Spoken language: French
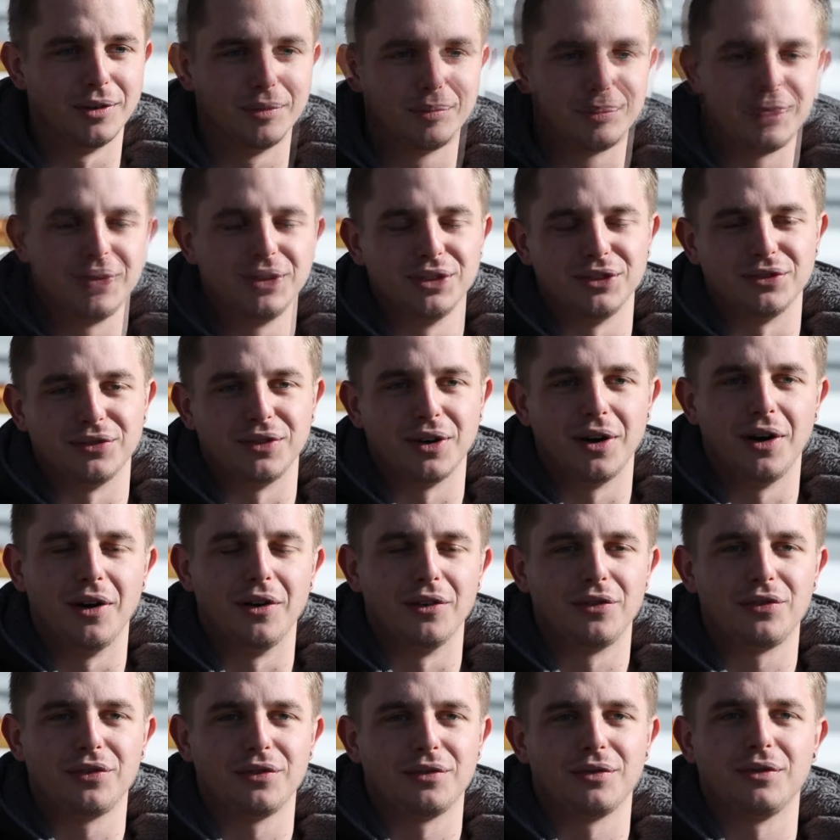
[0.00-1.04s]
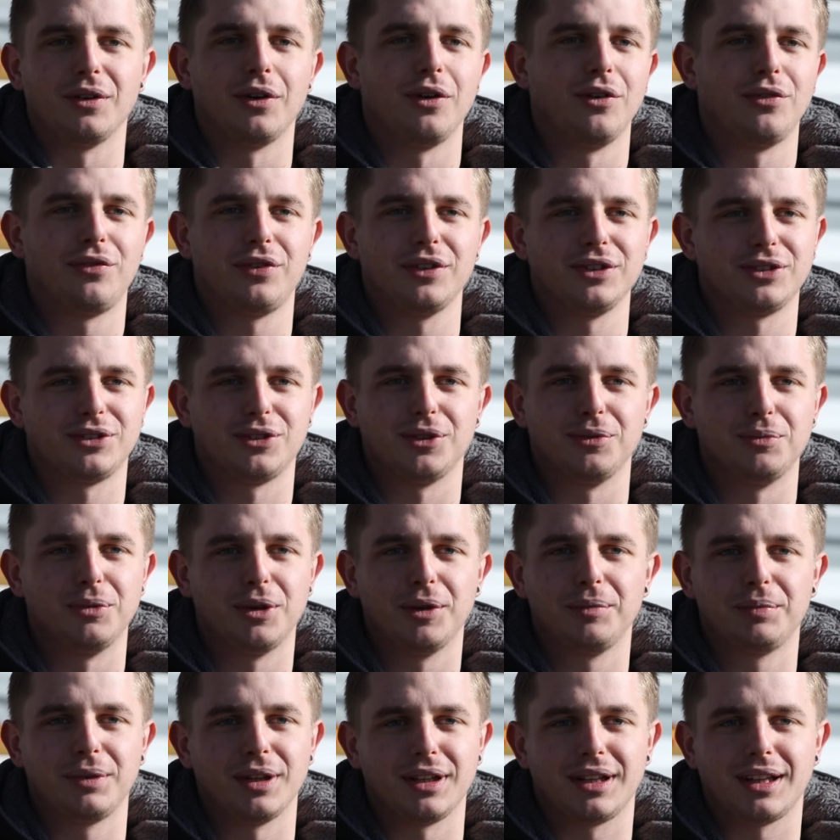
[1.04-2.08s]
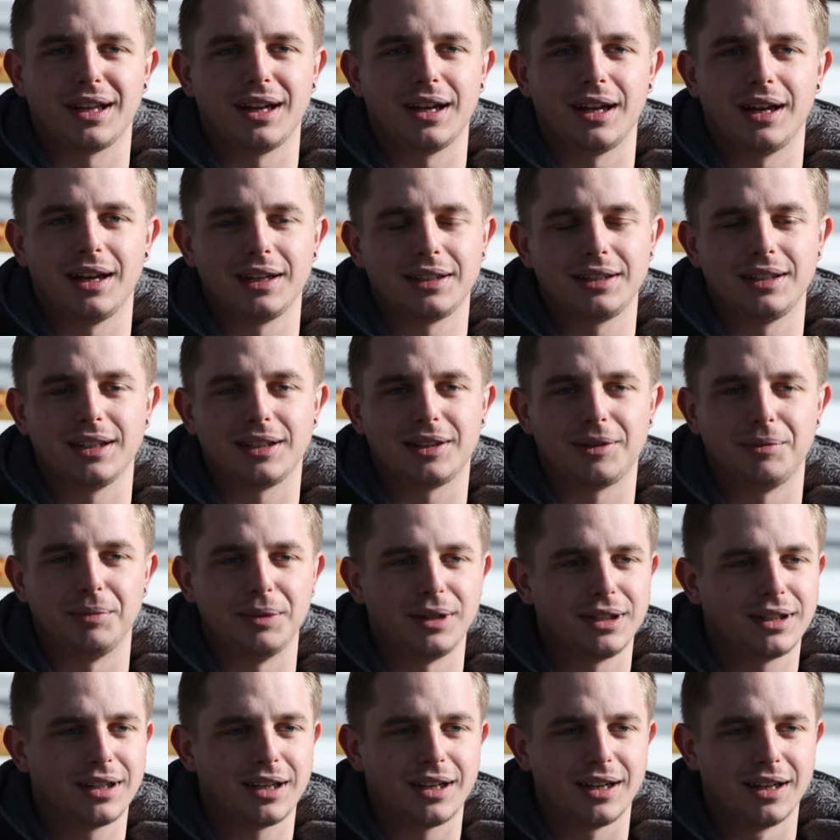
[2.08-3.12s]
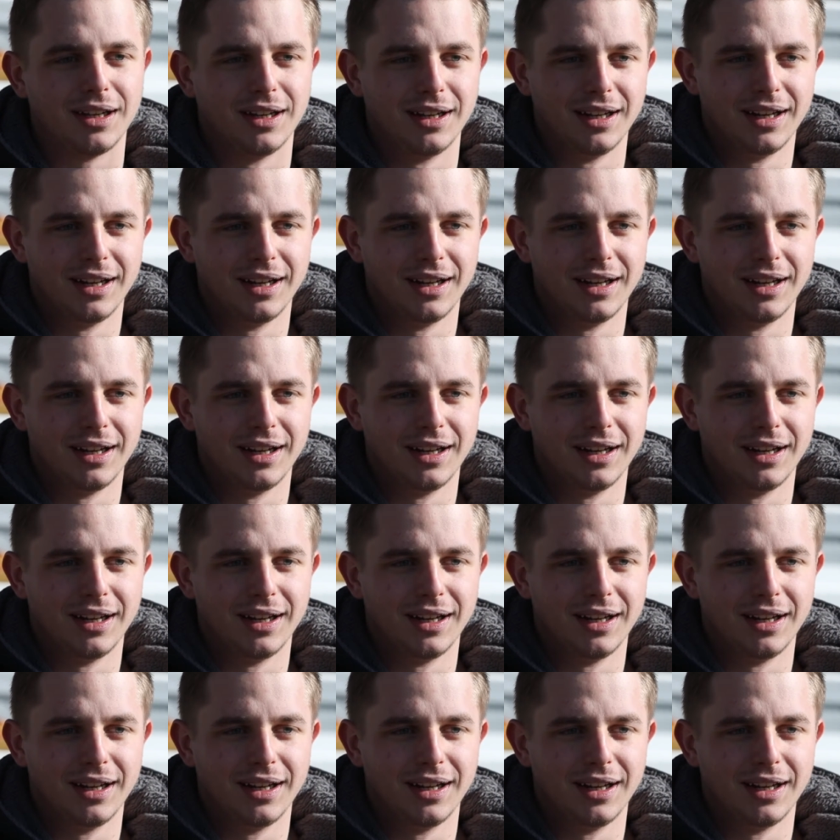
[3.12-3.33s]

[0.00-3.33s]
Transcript: Euh, puis je vois en, en face de moi, peut-être à 4 mètres,